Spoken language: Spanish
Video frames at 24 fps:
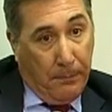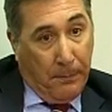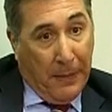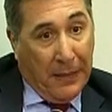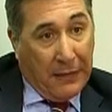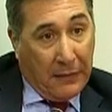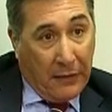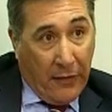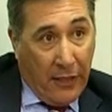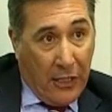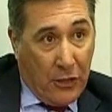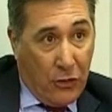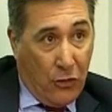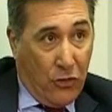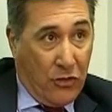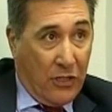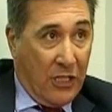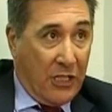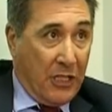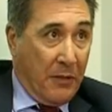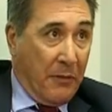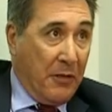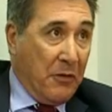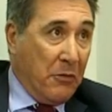parte de las
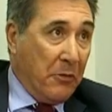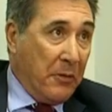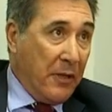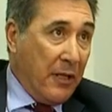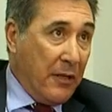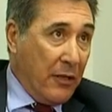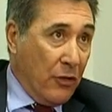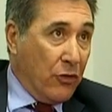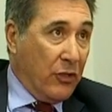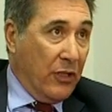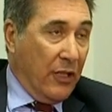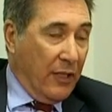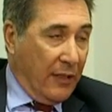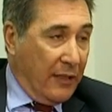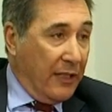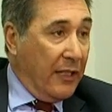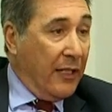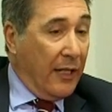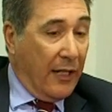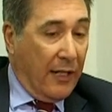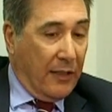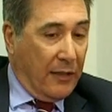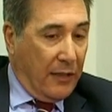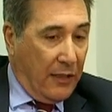cosas que venimos diciendo tienen,
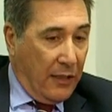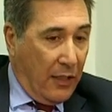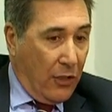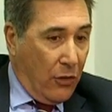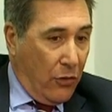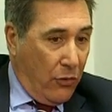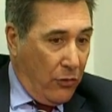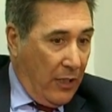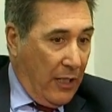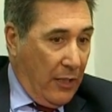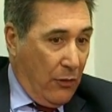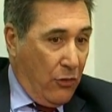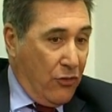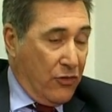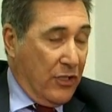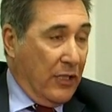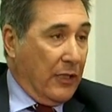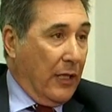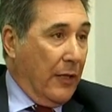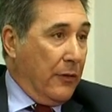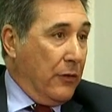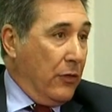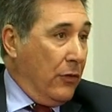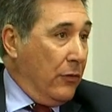tienen que tener con la
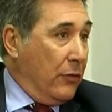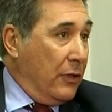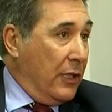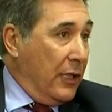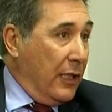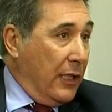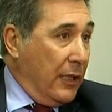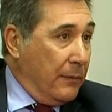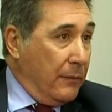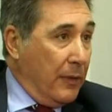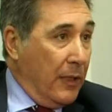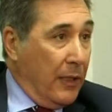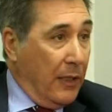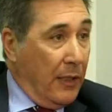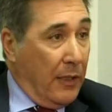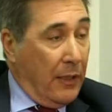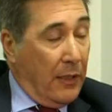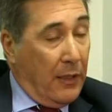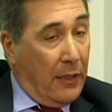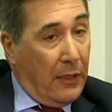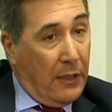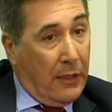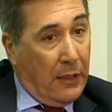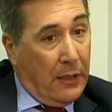constatación de,
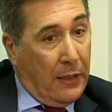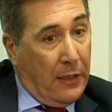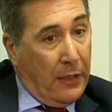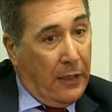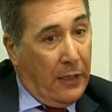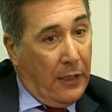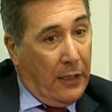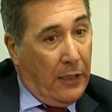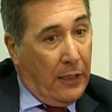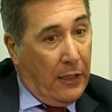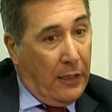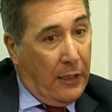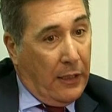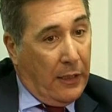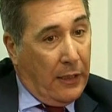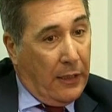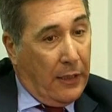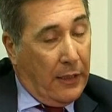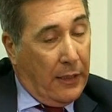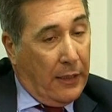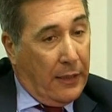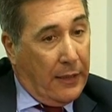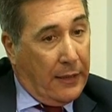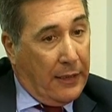
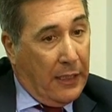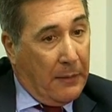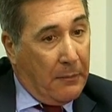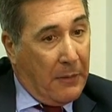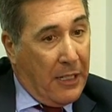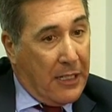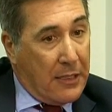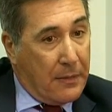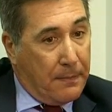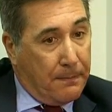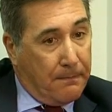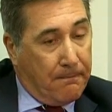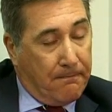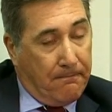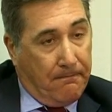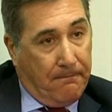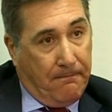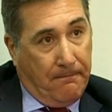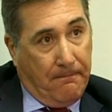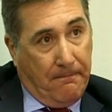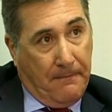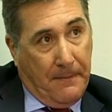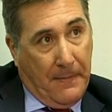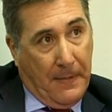de temas
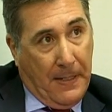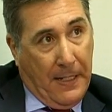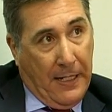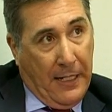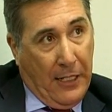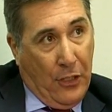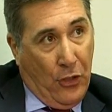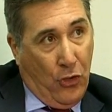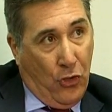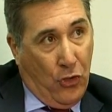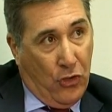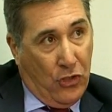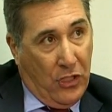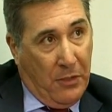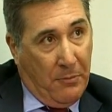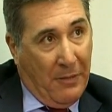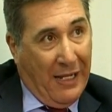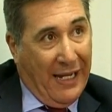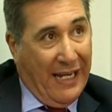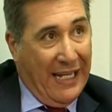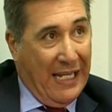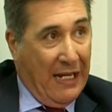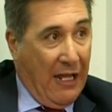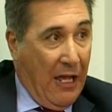que nos
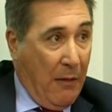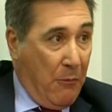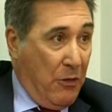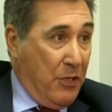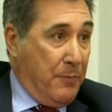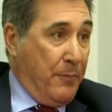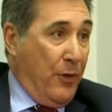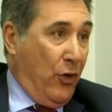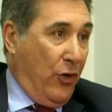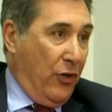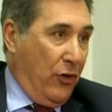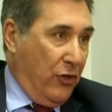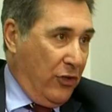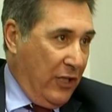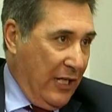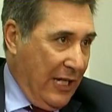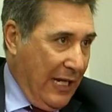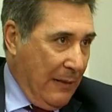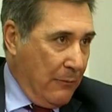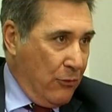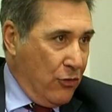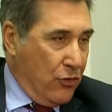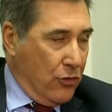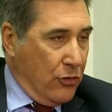imaginábamos pero que no
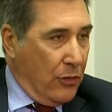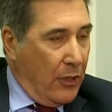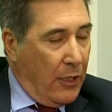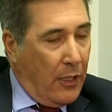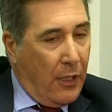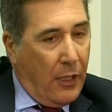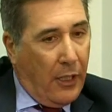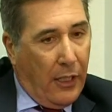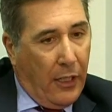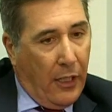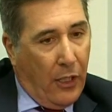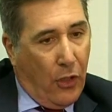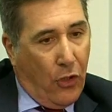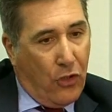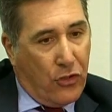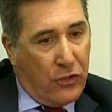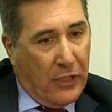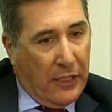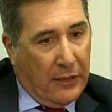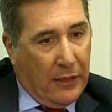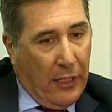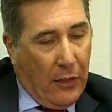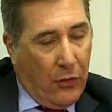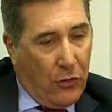teníamos eh,
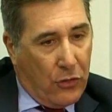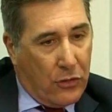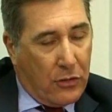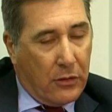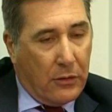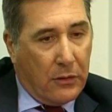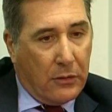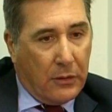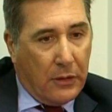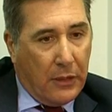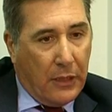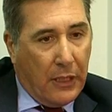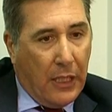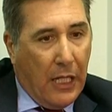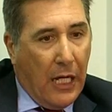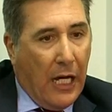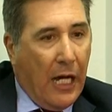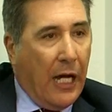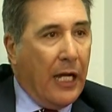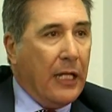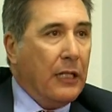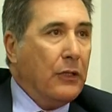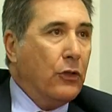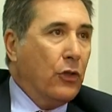constatados
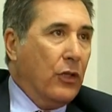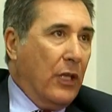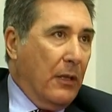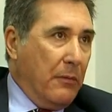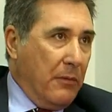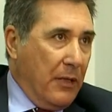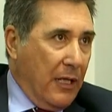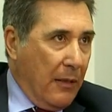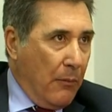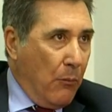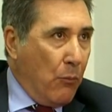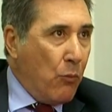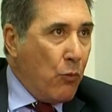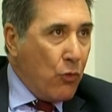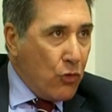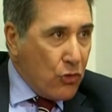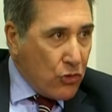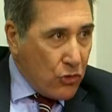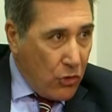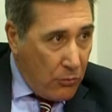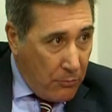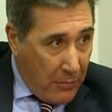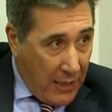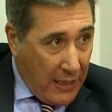hay todavía
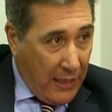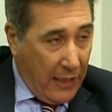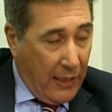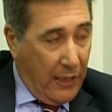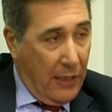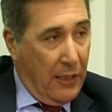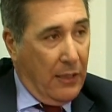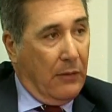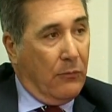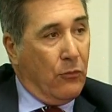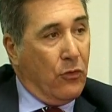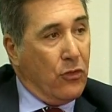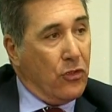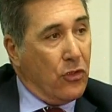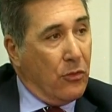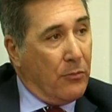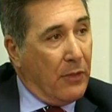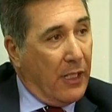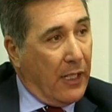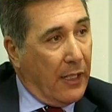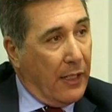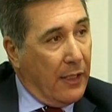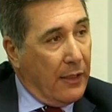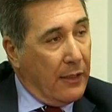mucho margen, mucho
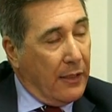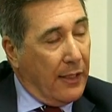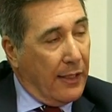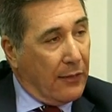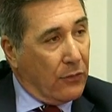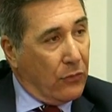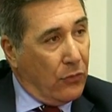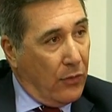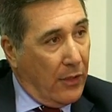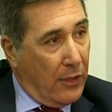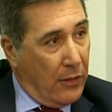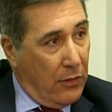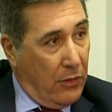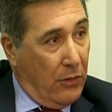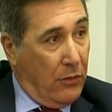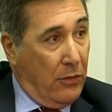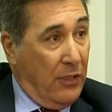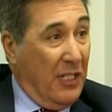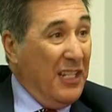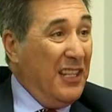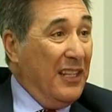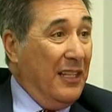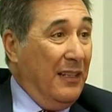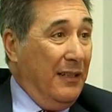margen de
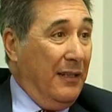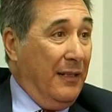actuación